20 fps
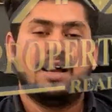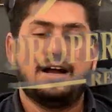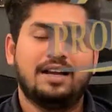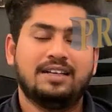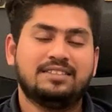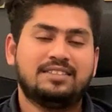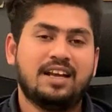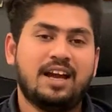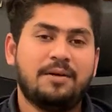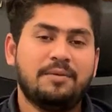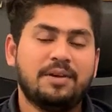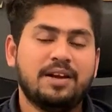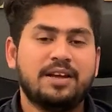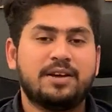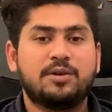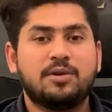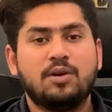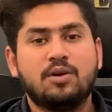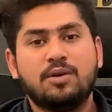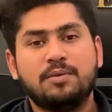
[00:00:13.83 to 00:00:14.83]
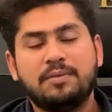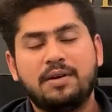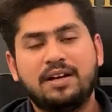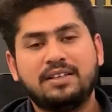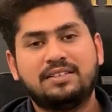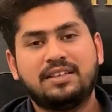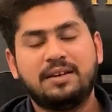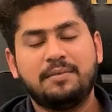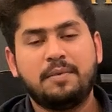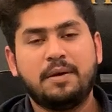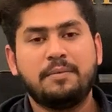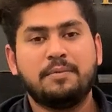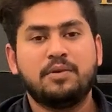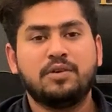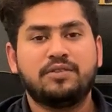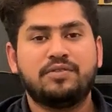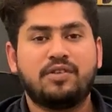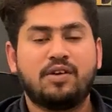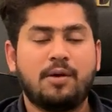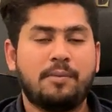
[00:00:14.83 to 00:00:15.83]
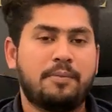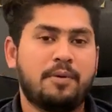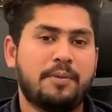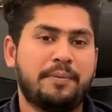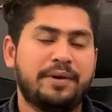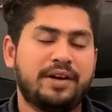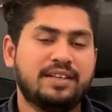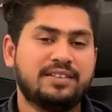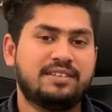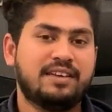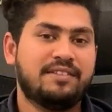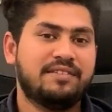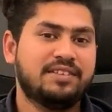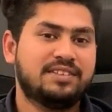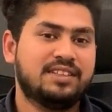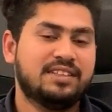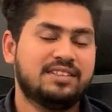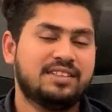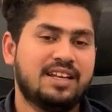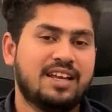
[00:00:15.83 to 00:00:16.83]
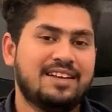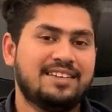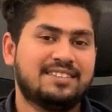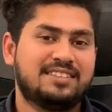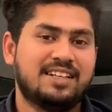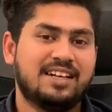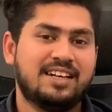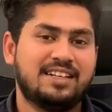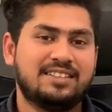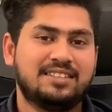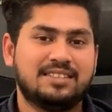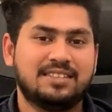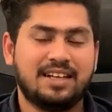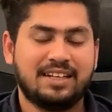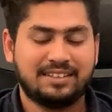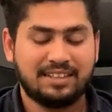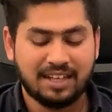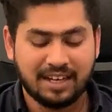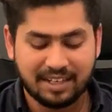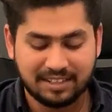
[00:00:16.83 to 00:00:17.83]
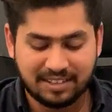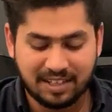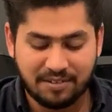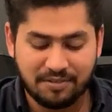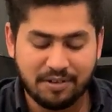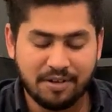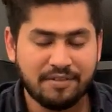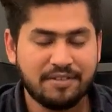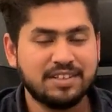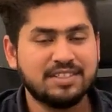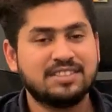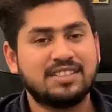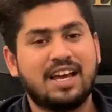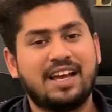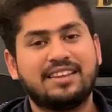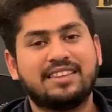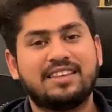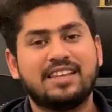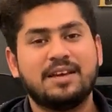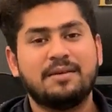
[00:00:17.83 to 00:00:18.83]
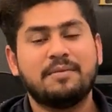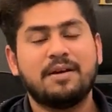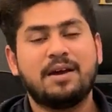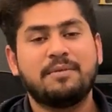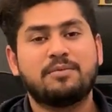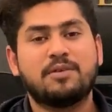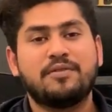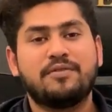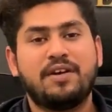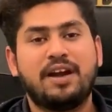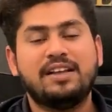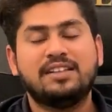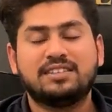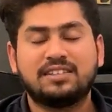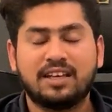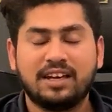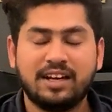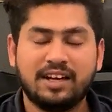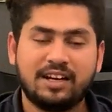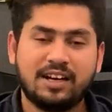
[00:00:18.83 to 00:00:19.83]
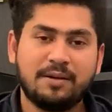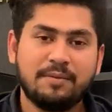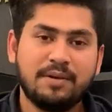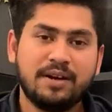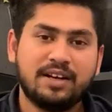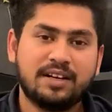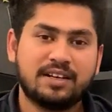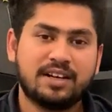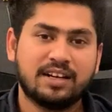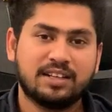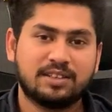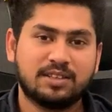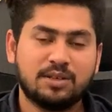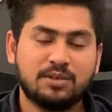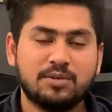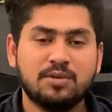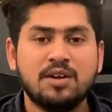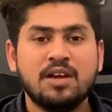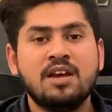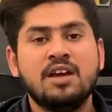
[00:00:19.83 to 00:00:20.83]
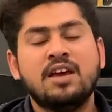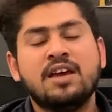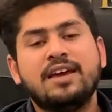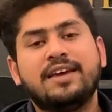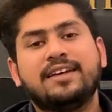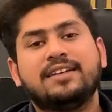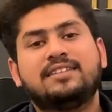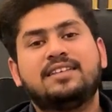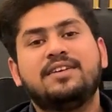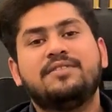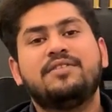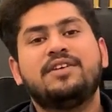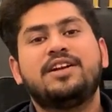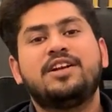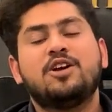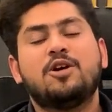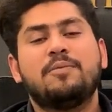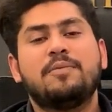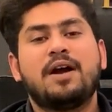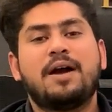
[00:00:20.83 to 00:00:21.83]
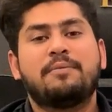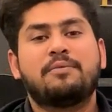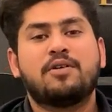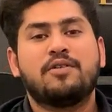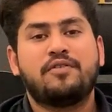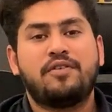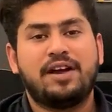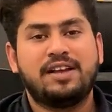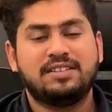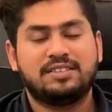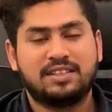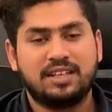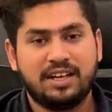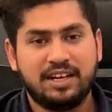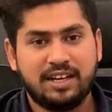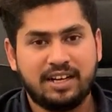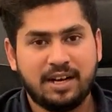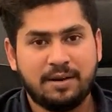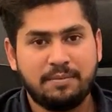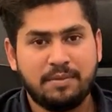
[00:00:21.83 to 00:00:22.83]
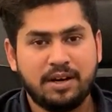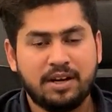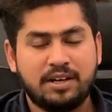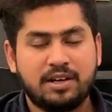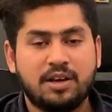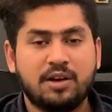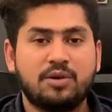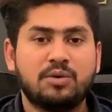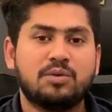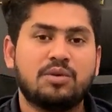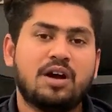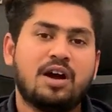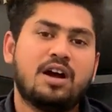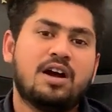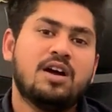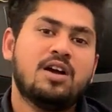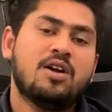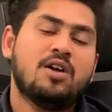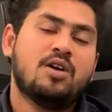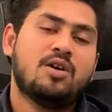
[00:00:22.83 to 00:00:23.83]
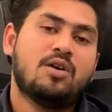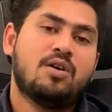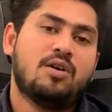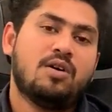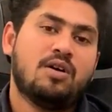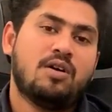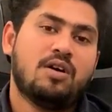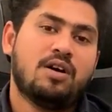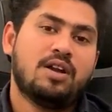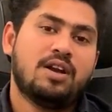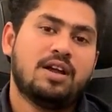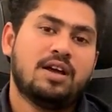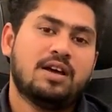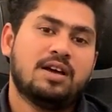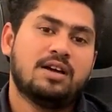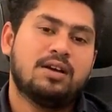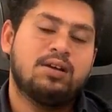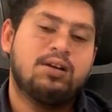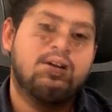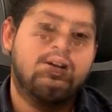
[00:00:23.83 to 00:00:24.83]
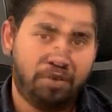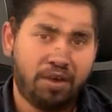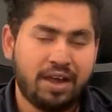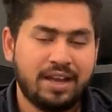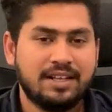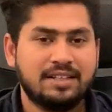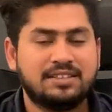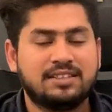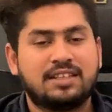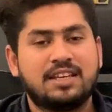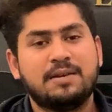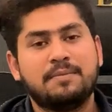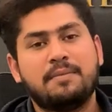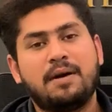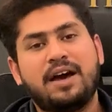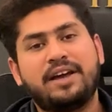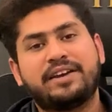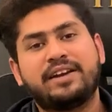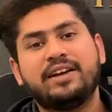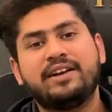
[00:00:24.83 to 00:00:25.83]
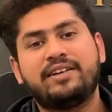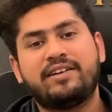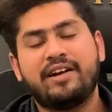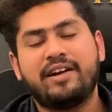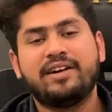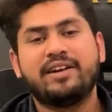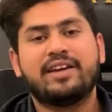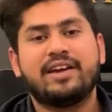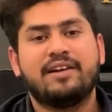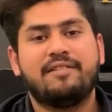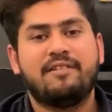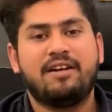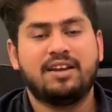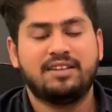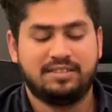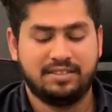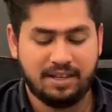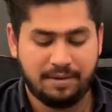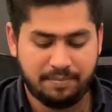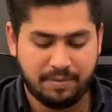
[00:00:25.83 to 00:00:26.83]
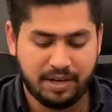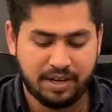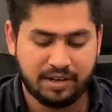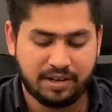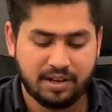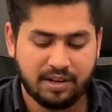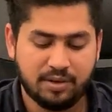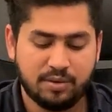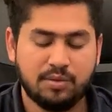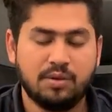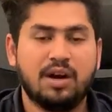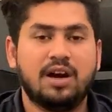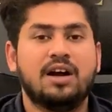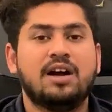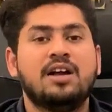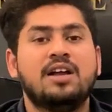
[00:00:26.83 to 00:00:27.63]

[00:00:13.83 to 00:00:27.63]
असलम हसन महमूद फ्रॉम प्रॉपर्टी सर्विसेज रियल इस्टेट जैसा कि सब बस जानते हैं मैं आपको फाइल्स के रेट अपडेट करता हूँ इसी वीडियो में आपको फाइल्स के रेट अपडेट करूंगा और फाइल्स की मार्केट ट्रेंड के हवाले से अपडेट करूंगा